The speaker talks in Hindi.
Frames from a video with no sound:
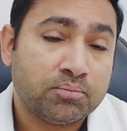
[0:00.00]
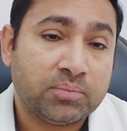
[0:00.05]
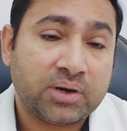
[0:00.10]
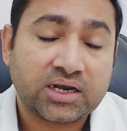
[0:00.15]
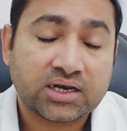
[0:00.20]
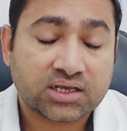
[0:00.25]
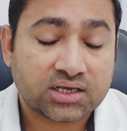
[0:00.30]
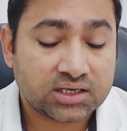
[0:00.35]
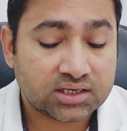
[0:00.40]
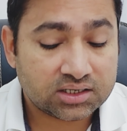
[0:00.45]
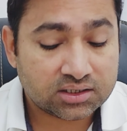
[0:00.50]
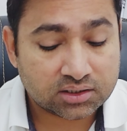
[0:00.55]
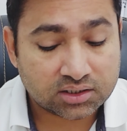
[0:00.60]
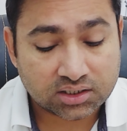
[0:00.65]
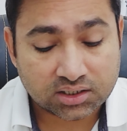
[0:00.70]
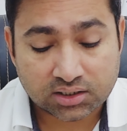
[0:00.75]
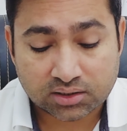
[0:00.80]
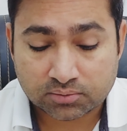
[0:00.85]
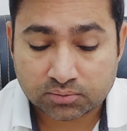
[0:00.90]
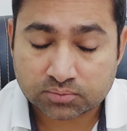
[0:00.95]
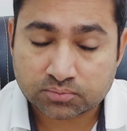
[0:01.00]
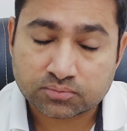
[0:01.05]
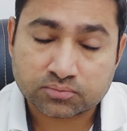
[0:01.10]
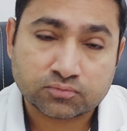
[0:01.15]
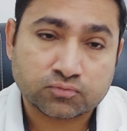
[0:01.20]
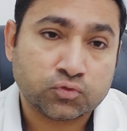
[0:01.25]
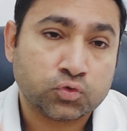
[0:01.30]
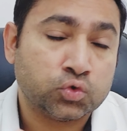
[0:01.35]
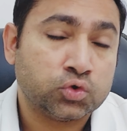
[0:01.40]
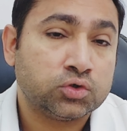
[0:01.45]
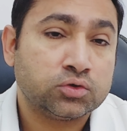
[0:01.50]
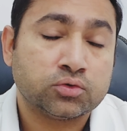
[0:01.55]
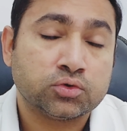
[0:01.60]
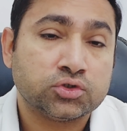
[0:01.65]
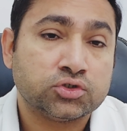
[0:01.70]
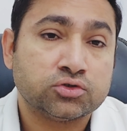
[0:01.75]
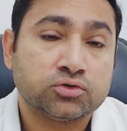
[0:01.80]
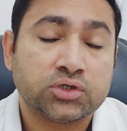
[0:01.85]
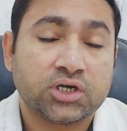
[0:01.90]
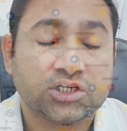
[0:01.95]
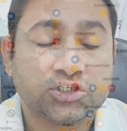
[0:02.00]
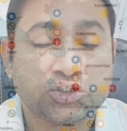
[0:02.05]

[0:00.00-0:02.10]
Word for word: बल्कि उनको जो